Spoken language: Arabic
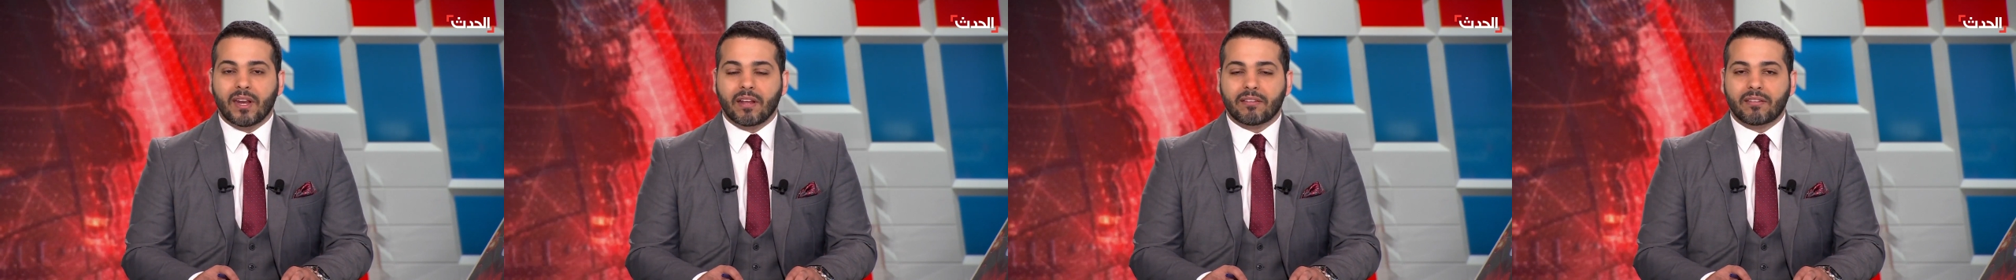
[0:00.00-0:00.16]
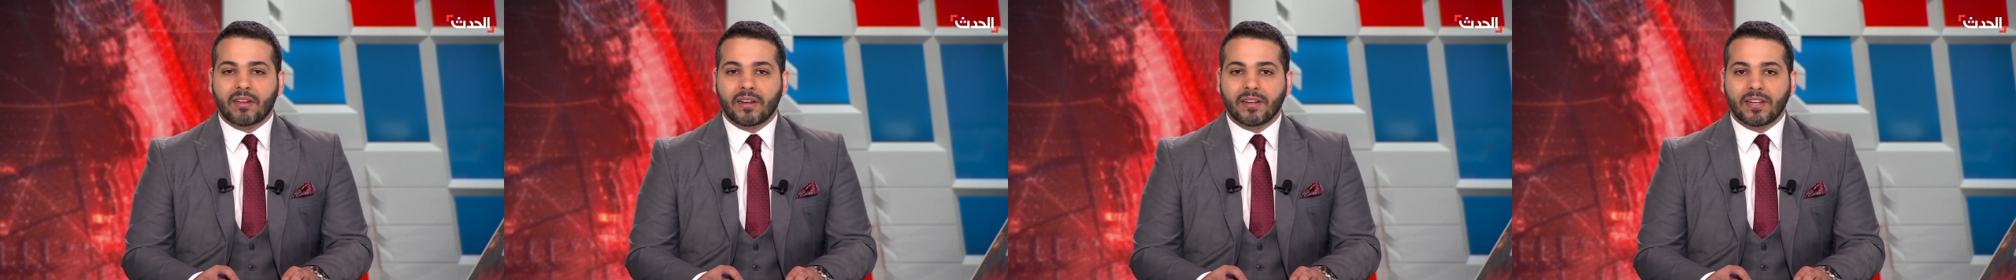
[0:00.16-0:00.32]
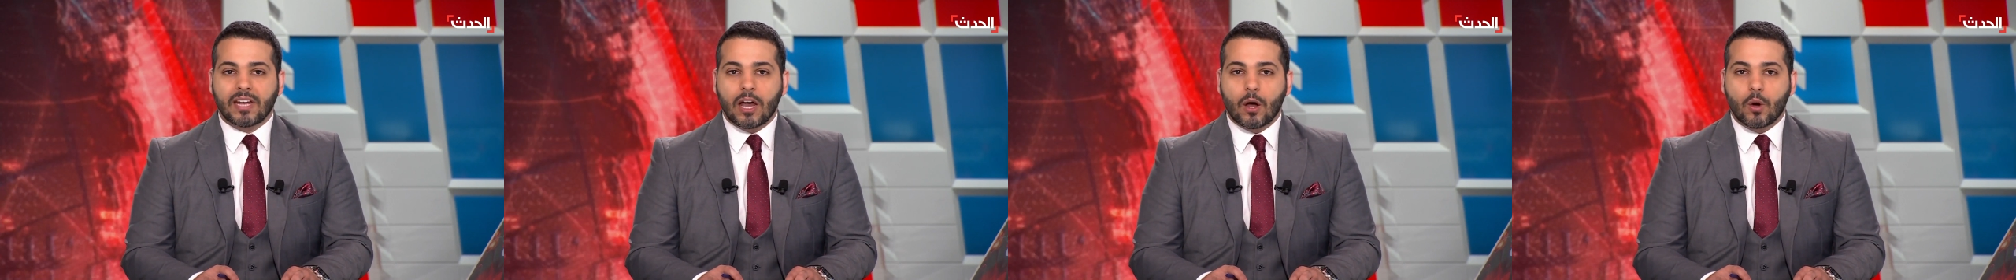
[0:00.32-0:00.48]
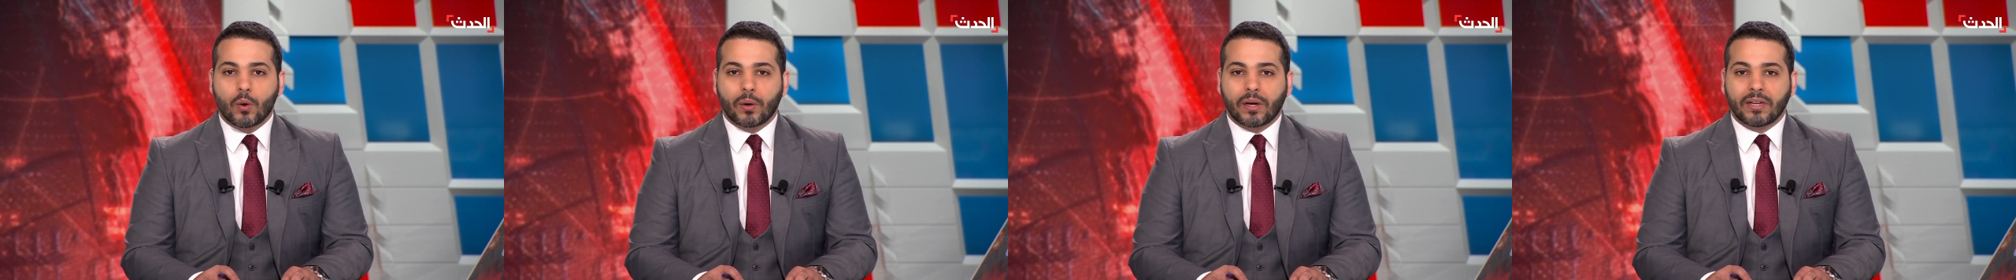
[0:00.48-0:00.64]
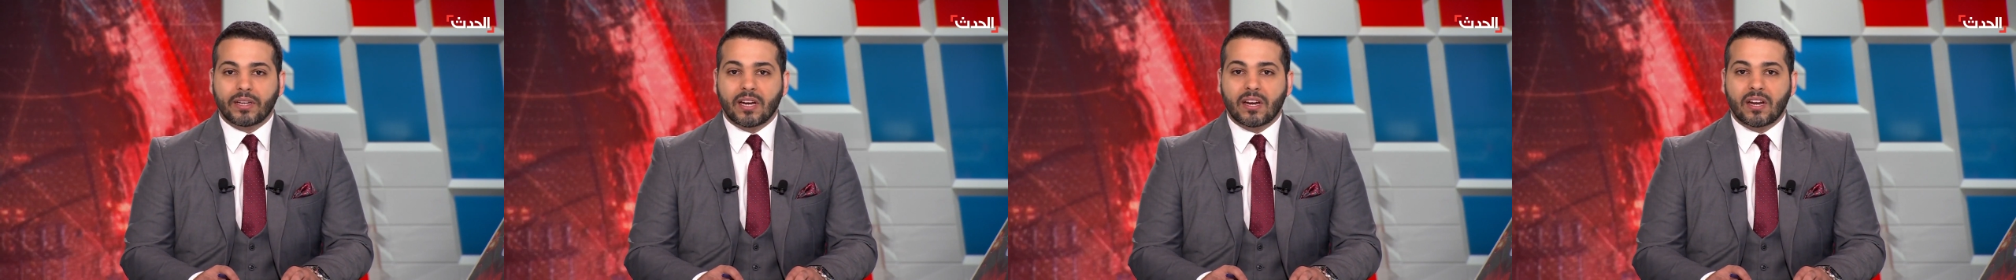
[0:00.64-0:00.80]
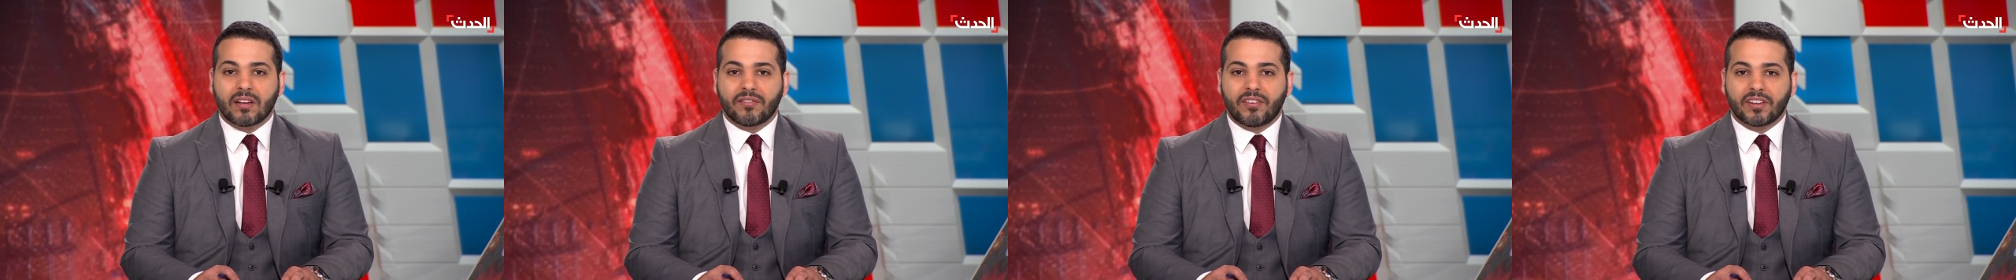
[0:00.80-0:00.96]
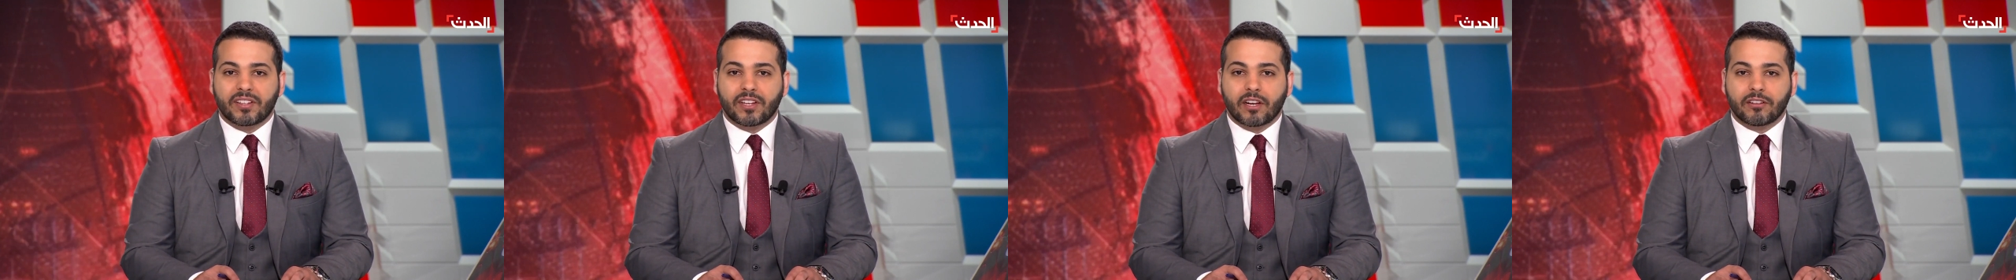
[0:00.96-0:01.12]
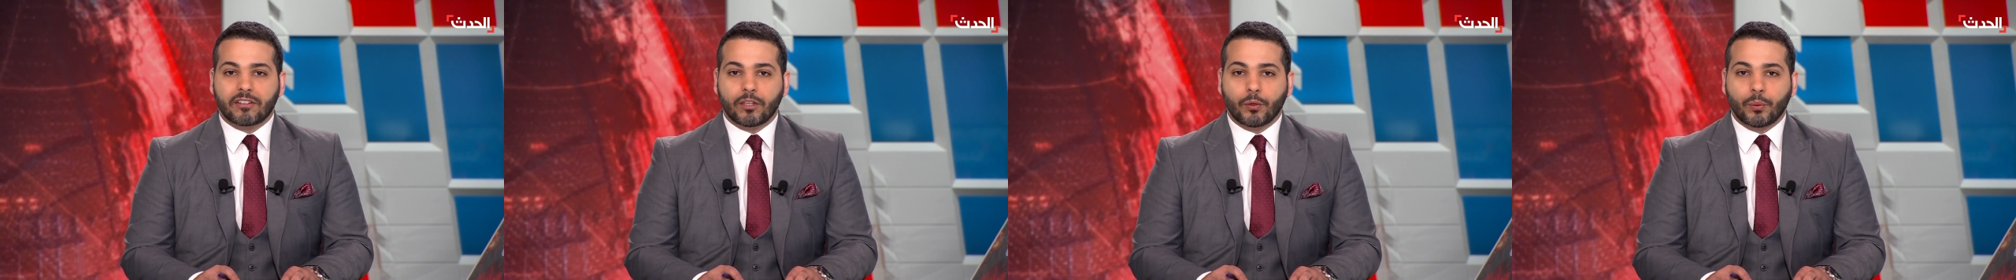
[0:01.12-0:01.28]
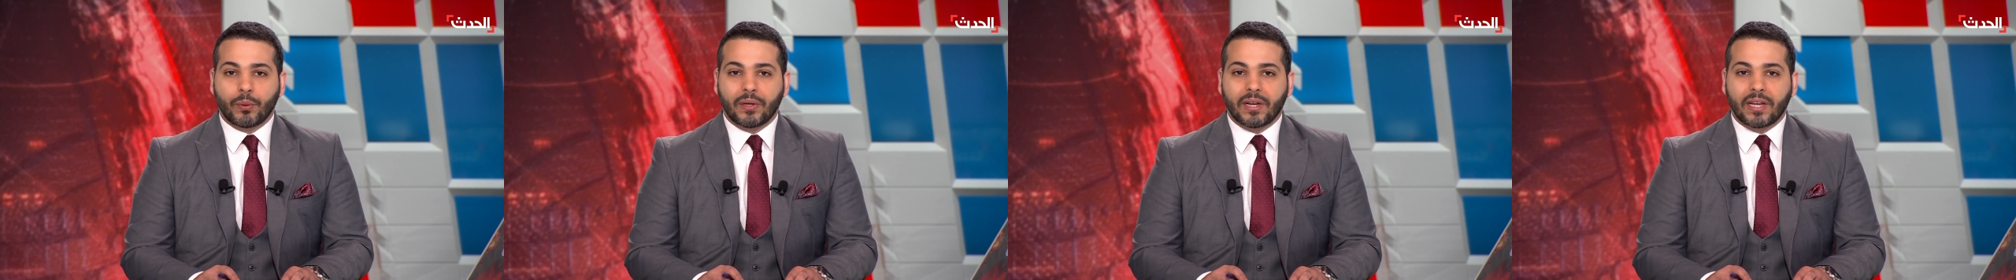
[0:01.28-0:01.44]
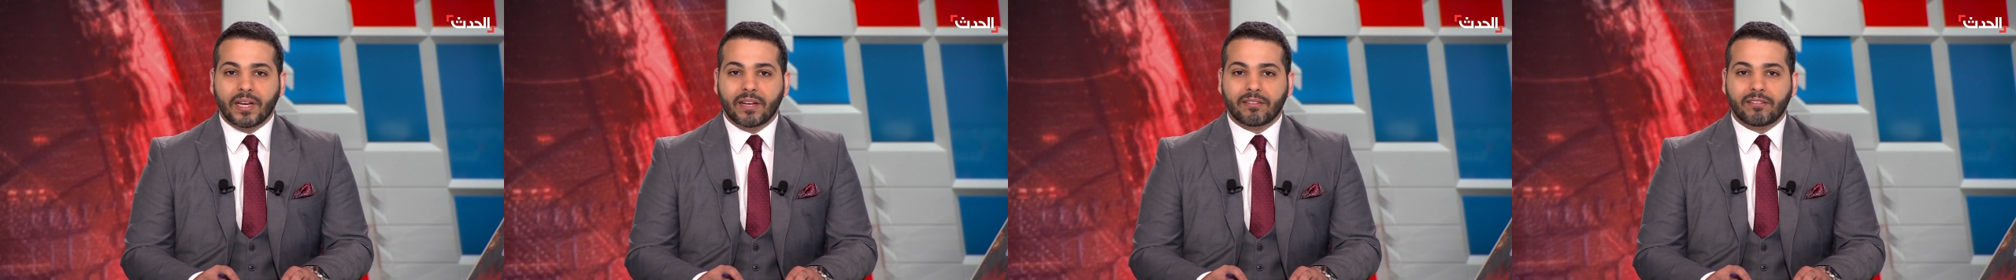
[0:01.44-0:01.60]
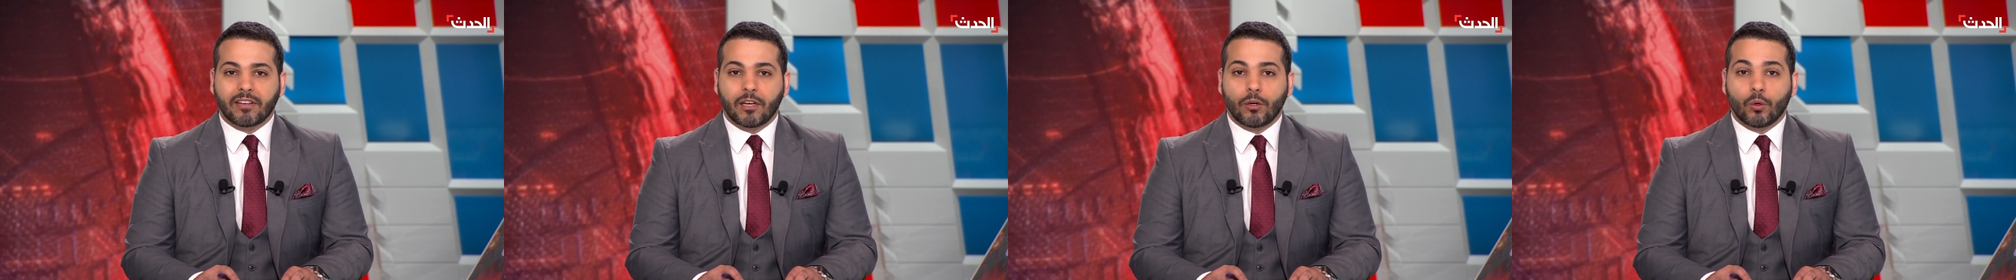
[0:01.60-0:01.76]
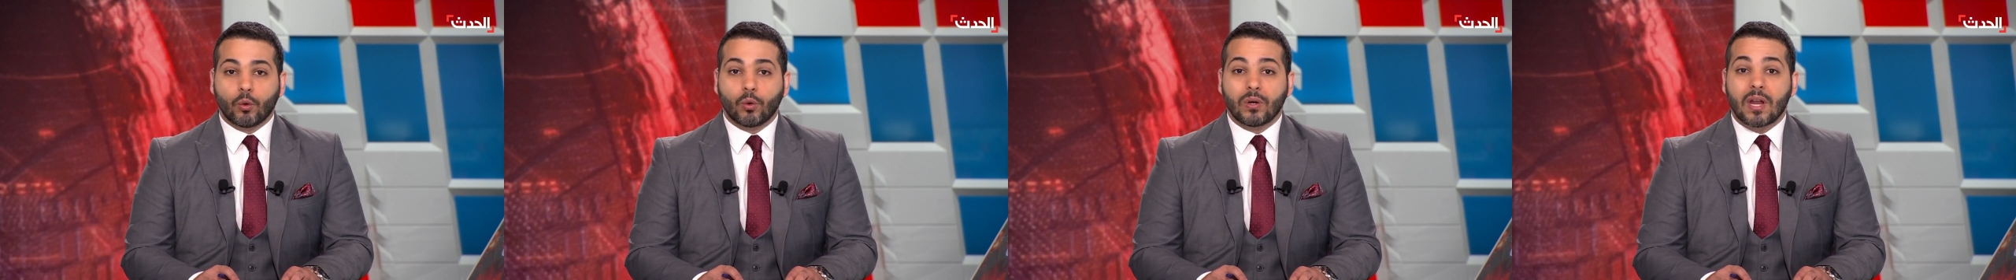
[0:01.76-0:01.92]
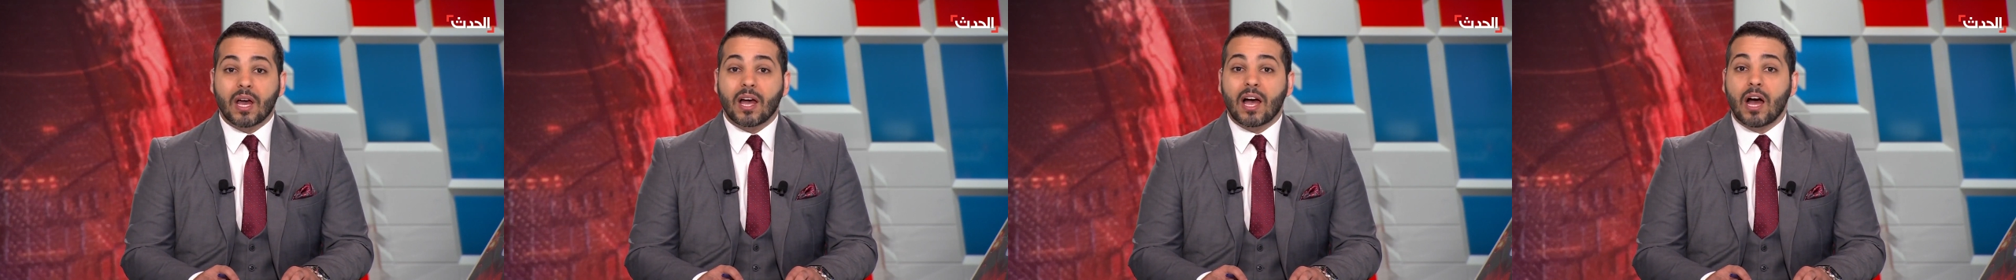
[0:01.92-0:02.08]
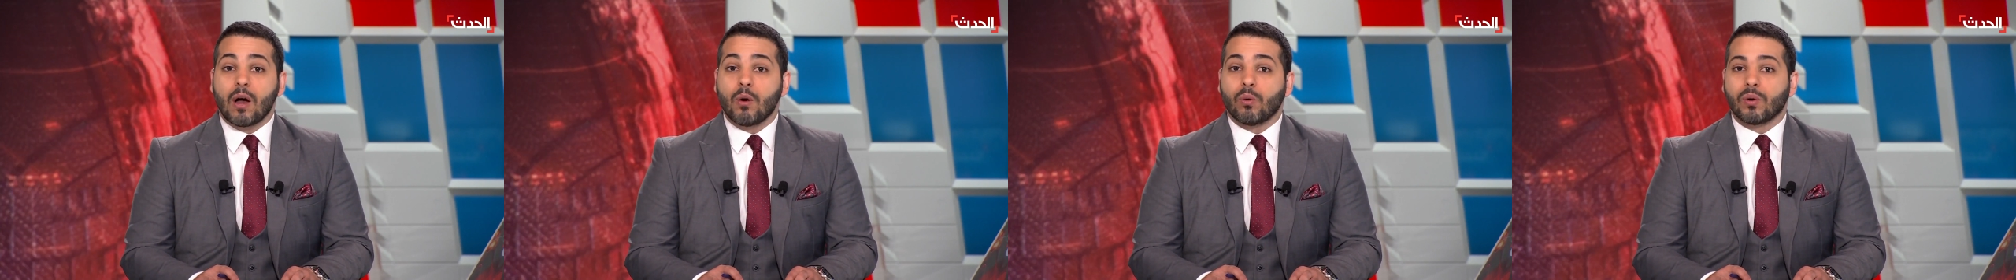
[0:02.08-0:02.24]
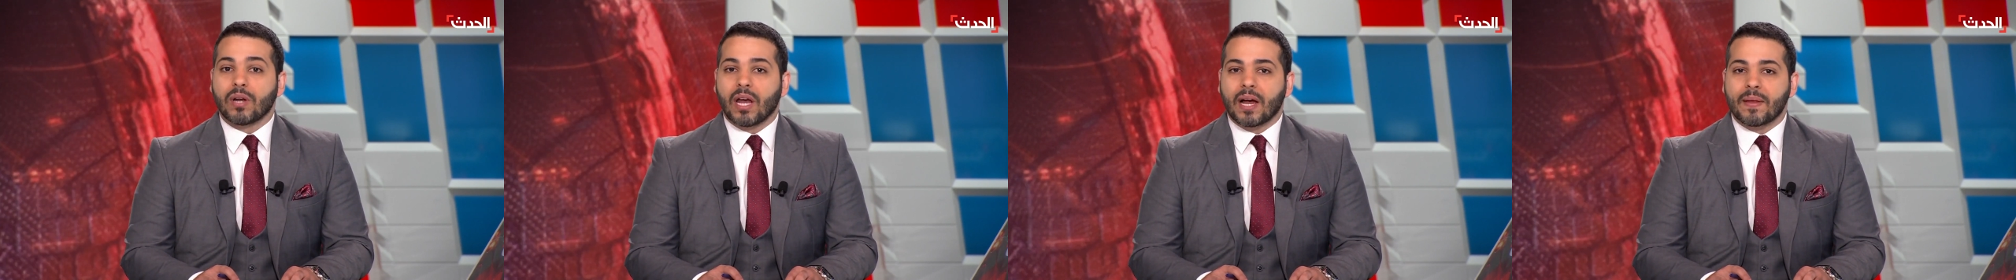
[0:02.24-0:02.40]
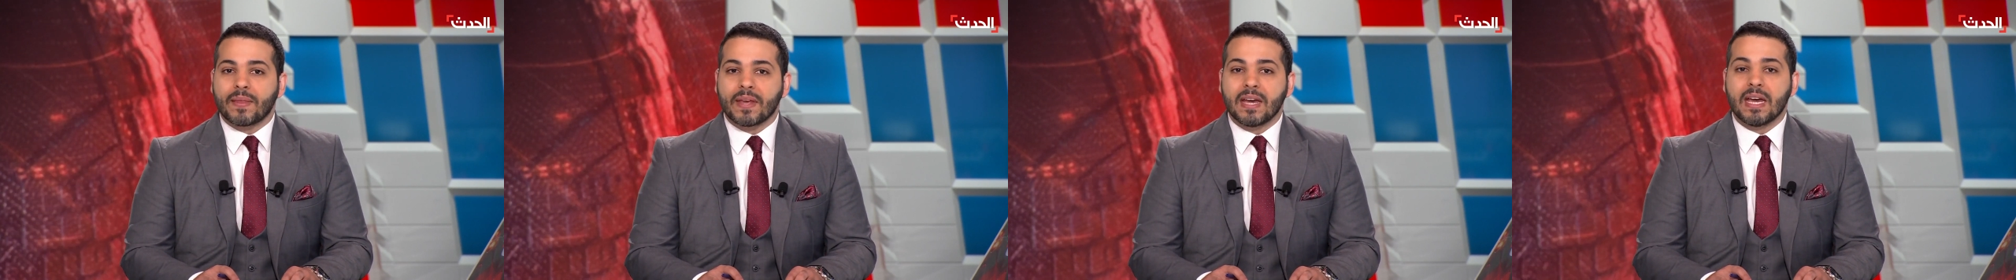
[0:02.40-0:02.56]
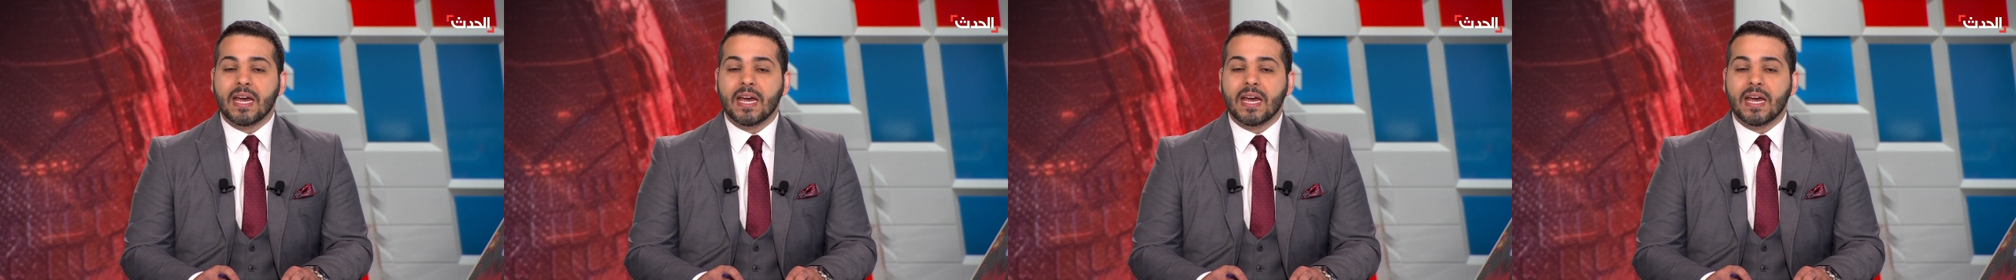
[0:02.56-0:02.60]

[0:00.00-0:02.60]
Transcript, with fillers: نتنياهو خلال فترة ولايته الأولى قوله